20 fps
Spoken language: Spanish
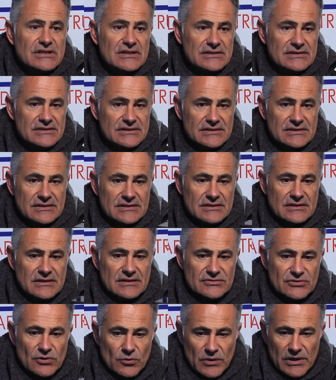en,
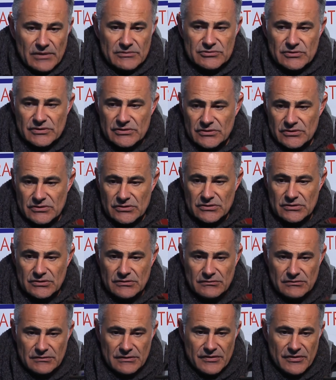en
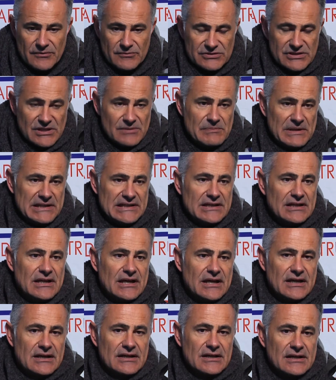cuando hicimos el empate y
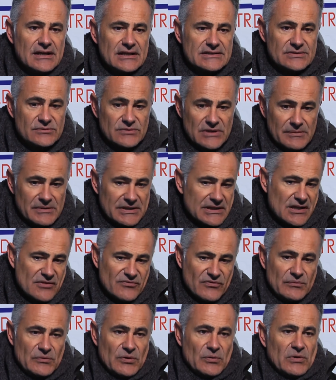la, segunda parte que
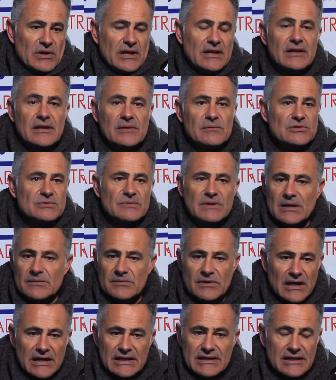fue muy buena, y dijimos, mira,
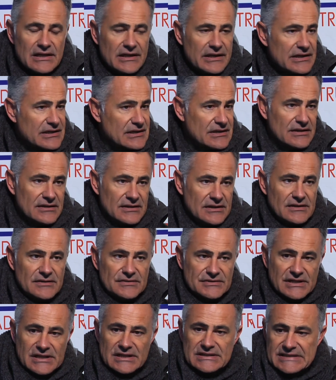por aquí tiene que ir.
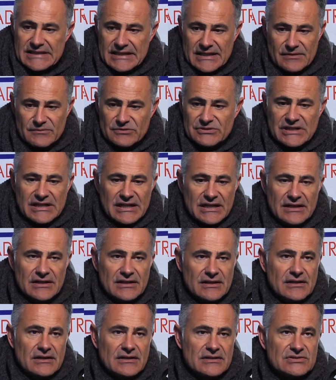O sea, si queremos ser
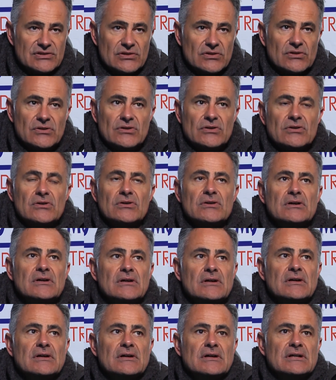en esto
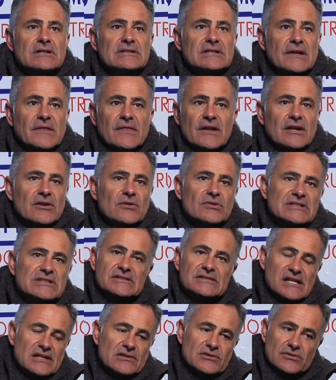Tercera no
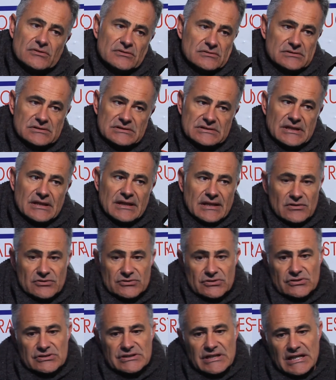salto. Es decir,
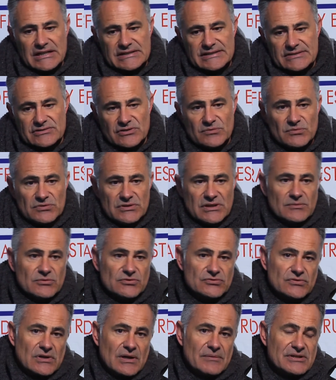nosotros en casa
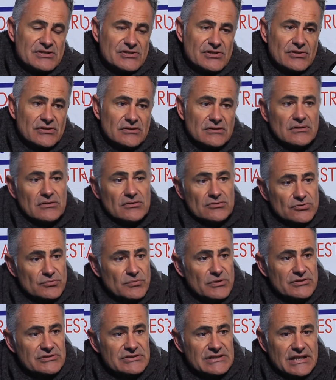damos una versión, los
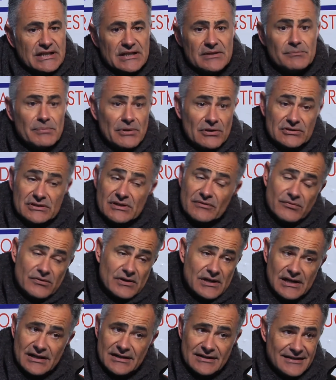números están ahí, pero es que
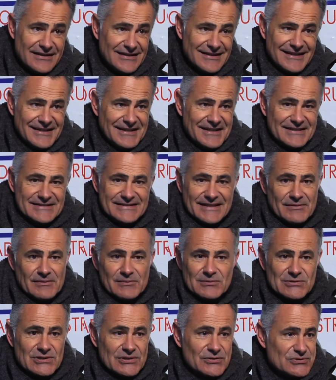fuera
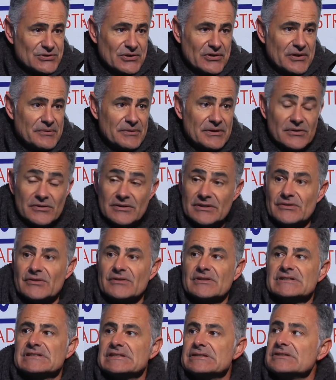estábamos en nuestro debe, ¿no?
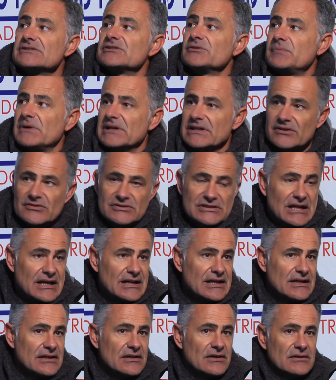entonces estos partidos se
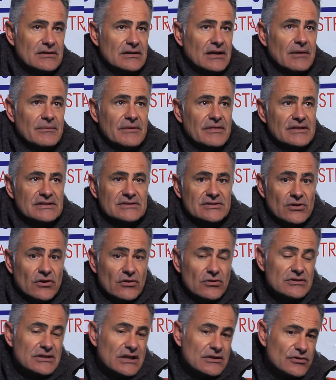ganan a veces no
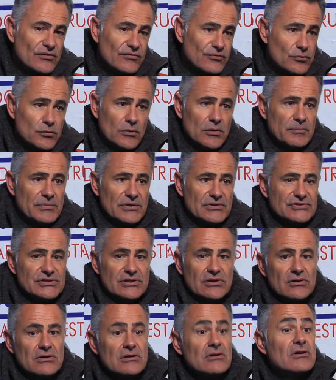con tanto fútbol, pero sí
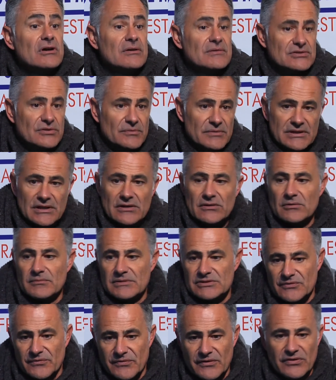con lo que hemos comentado, con
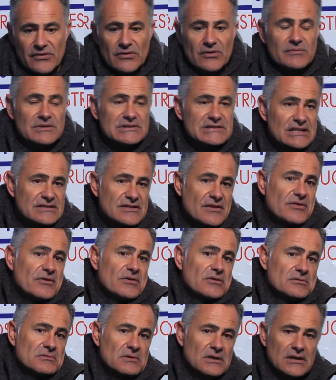más oficio, con más transición,
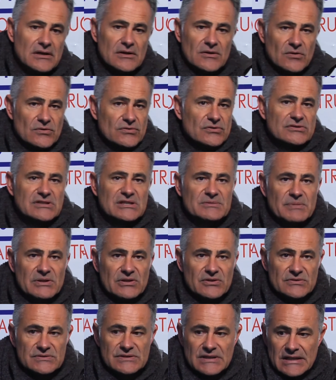con, otros
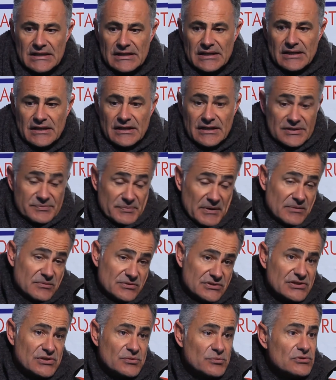aspectos. Y esperemos
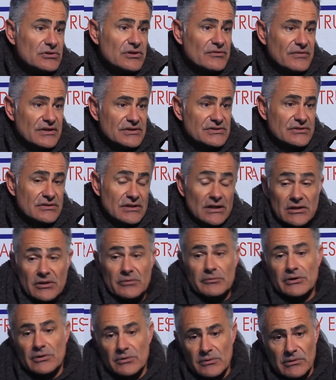que sea un punto de inflexión. El
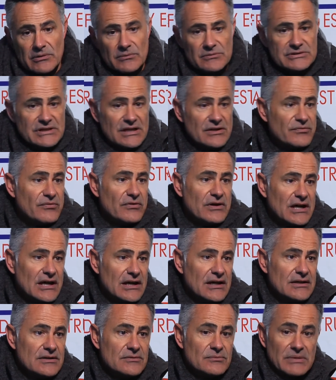domingo volvemos a ir
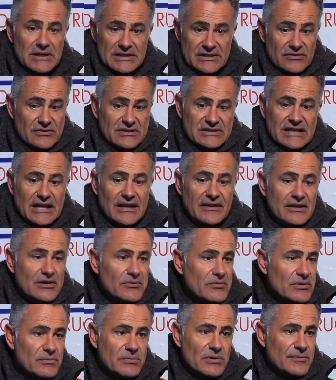fuera, en un partido que será
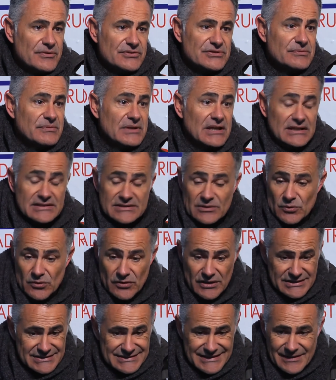derby por proximidad y seguro
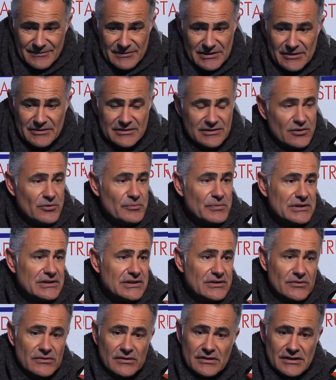que es tremendamente
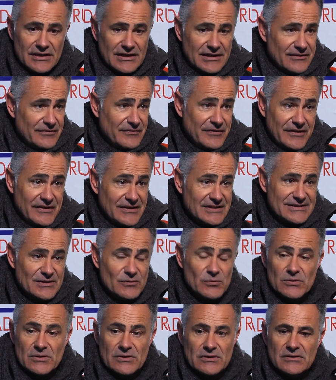competido y, difícil,
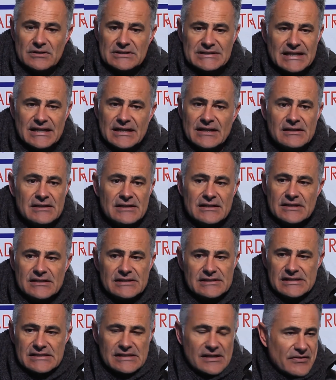seguro, ¿no? Es que en
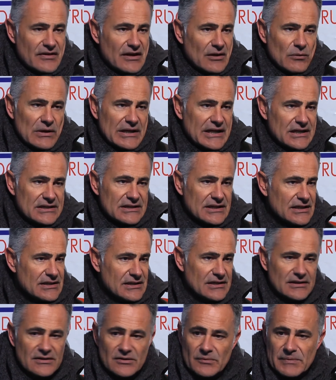esta tercera cualquiera te
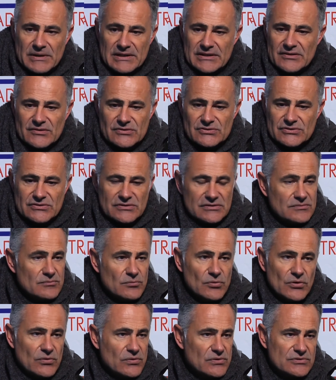gana y los partidos son
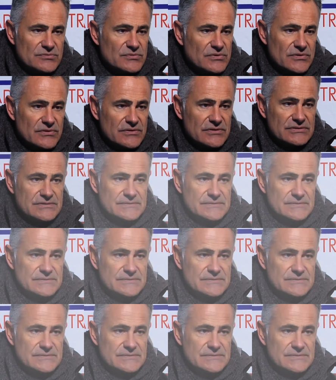muy duros, muy duros.